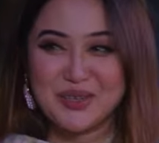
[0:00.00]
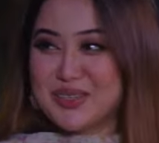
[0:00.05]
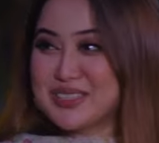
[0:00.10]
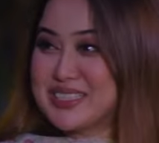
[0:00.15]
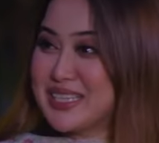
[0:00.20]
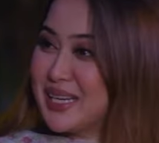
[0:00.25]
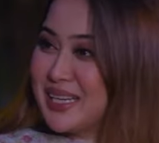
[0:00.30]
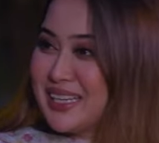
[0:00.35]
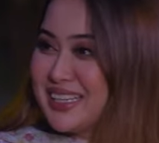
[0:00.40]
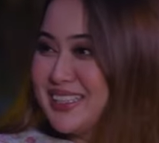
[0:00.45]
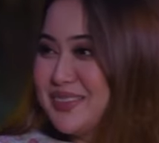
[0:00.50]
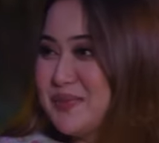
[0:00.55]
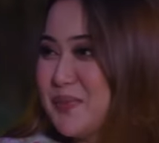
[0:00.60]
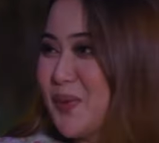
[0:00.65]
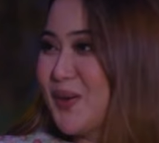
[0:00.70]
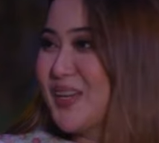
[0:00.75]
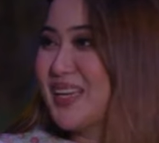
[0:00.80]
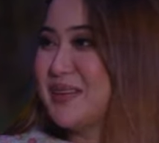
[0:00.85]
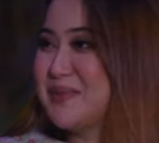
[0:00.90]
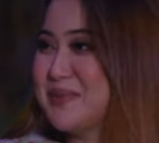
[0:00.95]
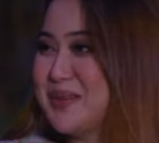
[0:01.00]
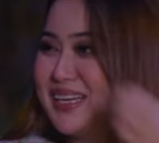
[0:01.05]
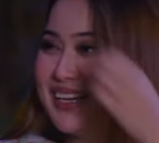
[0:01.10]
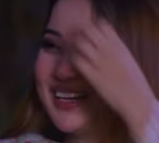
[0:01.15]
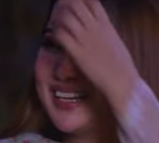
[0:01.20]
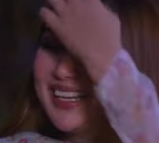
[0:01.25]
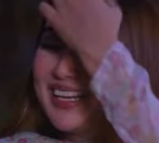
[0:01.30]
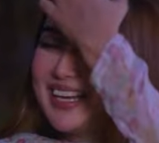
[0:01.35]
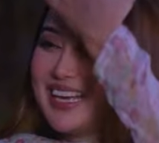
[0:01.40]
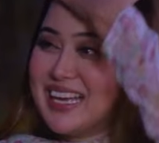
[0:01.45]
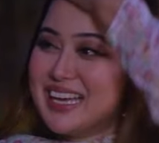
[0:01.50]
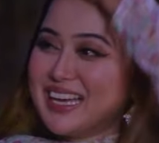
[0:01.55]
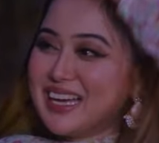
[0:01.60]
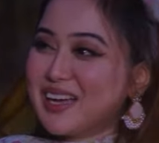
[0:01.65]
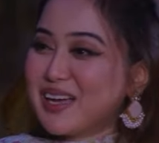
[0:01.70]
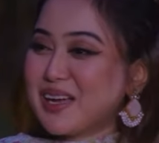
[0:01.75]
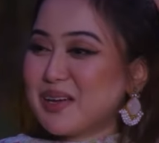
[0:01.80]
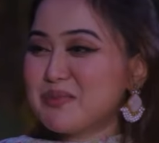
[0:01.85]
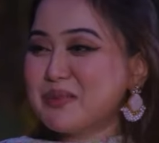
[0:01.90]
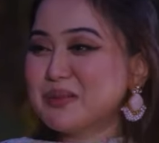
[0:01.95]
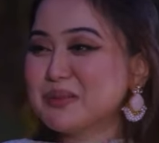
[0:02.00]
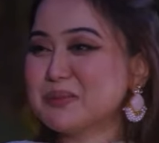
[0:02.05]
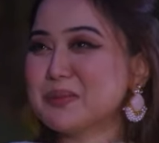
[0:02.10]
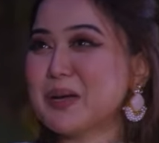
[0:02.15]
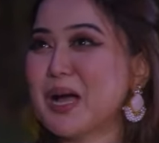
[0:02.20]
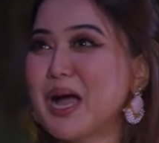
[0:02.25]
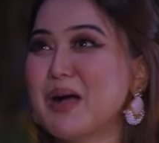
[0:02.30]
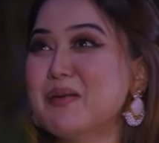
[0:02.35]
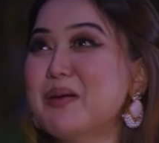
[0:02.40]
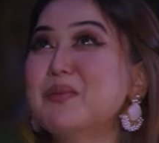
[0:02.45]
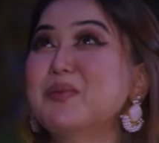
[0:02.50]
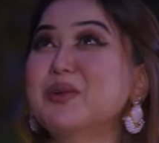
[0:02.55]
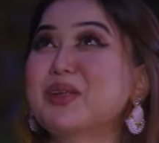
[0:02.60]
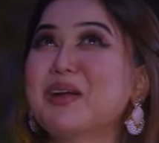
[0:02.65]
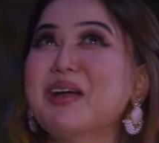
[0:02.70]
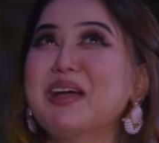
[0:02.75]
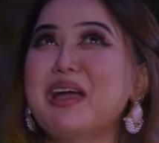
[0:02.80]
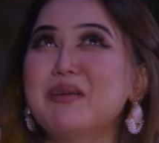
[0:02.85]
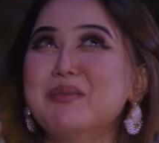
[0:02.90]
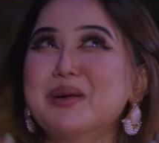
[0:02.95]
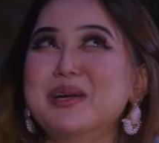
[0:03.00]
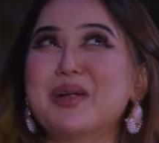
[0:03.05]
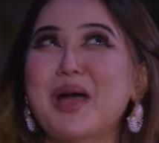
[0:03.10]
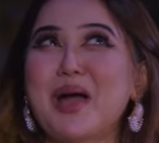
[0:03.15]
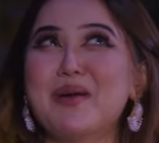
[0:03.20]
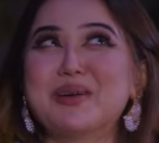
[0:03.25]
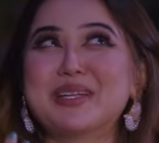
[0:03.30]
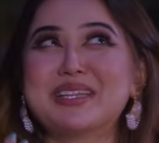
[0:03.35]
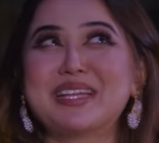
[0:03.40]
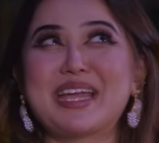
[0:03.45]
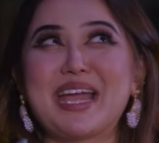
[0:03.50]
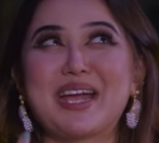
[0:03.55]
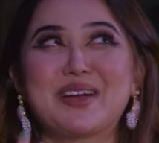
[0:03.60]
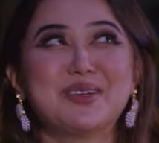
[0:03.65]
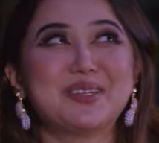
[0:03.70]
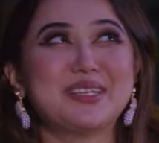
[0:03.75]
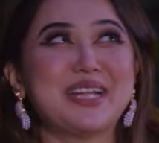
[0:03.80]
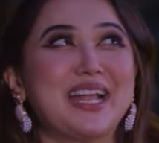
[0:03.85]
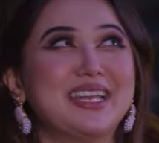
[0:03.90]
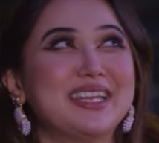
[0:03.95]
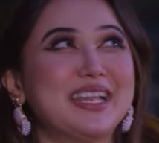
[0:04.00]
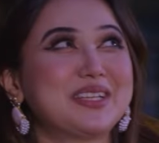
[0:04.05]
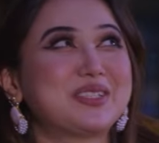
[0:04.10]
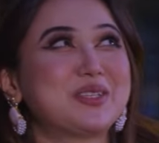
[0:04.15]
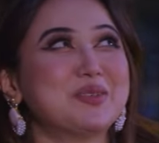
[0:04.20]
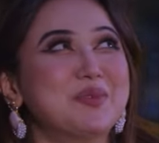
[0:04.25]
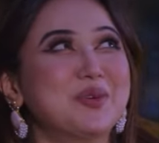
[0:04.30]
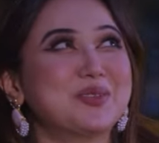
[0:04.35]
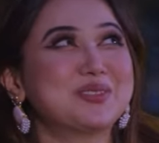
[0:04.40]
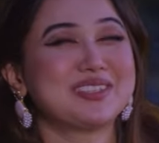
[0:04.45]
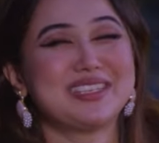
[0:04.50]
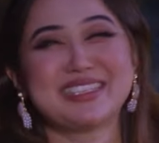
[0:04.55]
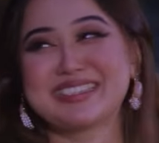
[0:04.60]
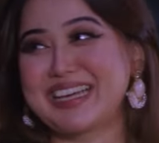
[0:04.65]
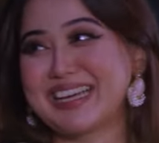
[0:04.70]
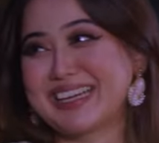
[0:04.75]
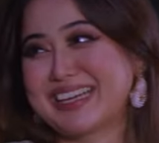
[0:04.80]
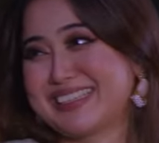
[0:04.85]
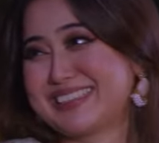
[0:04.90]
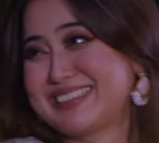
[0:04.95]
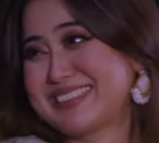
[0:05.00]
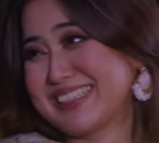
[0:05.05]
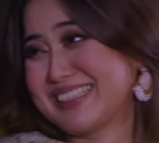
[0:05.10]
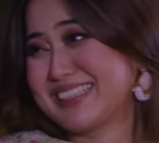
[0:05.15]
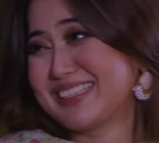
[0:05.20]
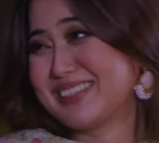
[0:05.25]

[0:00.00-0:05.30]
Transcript: ওই যে বললাম আমার মনে হয় আমার আমার এখন আল্লাহ একটু মুখ তুলে তাকাইছে